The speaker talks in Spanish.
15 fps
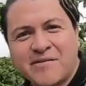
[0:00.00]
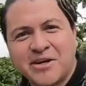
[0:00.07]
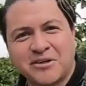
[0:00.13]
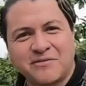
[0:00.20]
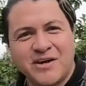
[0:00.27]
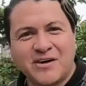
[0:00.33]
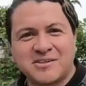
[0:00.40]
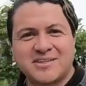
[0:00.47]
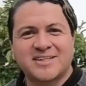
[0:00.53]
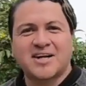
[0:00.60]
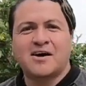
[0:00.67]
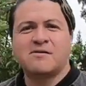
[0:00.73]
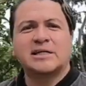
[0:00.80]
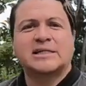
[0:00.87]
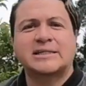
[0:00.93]
amigos míos,
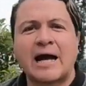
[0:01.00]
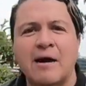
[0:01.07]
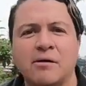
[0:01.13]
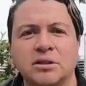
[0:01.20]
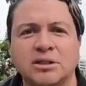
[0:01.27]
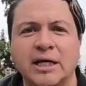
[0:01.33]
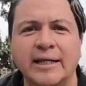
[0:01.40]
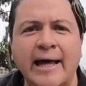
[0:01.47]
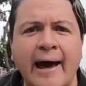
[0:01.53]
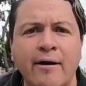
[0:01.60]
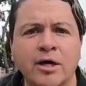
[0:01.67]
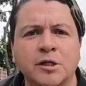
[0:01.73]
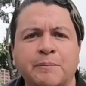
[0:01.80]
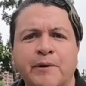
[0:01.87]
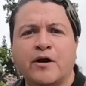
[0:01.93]
¿cómo estamos el día de hoy?
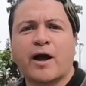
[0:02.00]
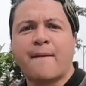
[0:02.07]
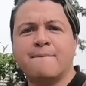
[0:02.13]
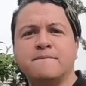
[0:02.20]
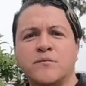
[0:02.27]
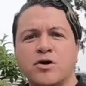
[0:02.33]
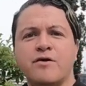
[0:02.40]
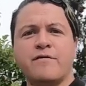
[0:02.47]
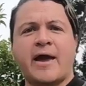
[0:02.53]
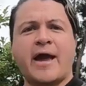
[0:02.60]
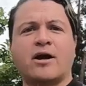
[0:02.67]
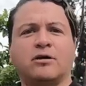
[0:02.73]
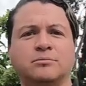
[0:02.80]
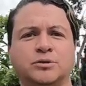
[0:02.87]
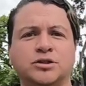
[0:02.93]
Espero que muy bien,
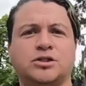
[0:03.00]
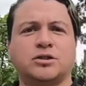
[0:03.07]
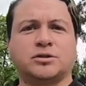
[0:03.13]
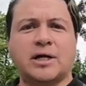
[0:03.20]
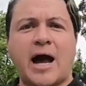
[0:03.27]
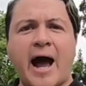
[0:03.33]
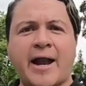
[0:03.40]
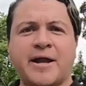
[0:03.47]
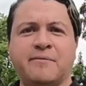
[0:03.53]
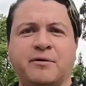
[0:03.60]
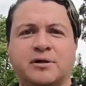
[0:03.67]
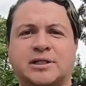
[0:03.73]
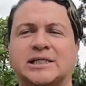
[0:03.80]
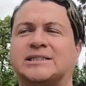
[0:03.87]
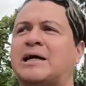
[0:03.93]
con muchos
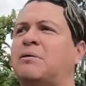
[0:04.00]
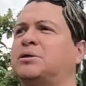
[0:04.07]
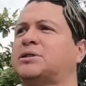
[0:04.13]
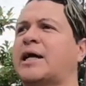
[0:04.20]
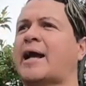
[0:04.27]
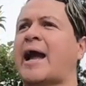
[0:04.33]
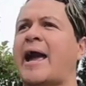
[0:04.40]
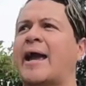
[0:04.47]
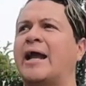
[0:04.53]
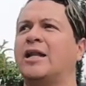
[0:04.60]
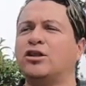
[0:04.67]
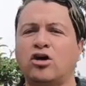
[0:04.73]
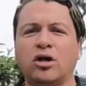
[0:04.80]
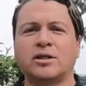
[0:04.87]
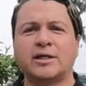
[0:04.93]
ánimos. Estamos acá en
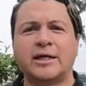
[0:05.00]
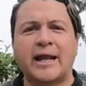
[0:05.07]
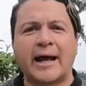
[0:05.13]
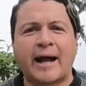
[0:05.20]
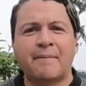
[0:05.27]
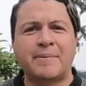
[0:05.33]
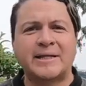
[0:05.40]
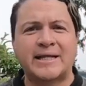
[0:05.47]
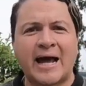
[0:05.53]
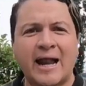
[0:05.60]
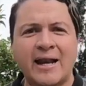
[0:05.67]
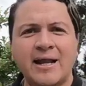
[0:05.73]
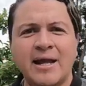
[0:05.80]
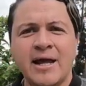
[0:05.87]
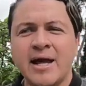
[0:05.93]
el norte de la
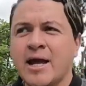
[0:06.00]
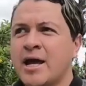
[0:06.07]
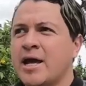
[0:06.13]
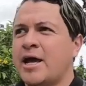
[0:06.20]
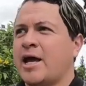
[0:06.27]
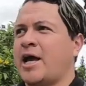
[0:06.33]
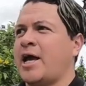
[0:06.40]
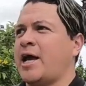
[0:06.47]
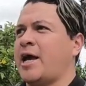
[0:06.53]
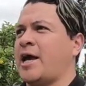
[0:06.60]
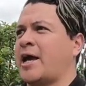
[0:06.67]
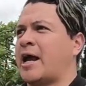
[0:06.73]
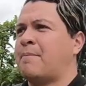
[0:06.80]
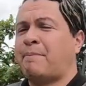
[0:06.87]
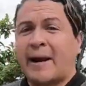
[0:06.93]
capital, eh,
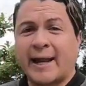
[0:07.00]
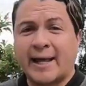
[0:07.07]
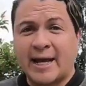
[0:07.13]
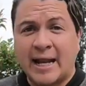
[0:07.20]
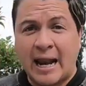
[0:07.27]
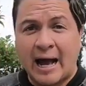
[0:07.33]
en el Parque de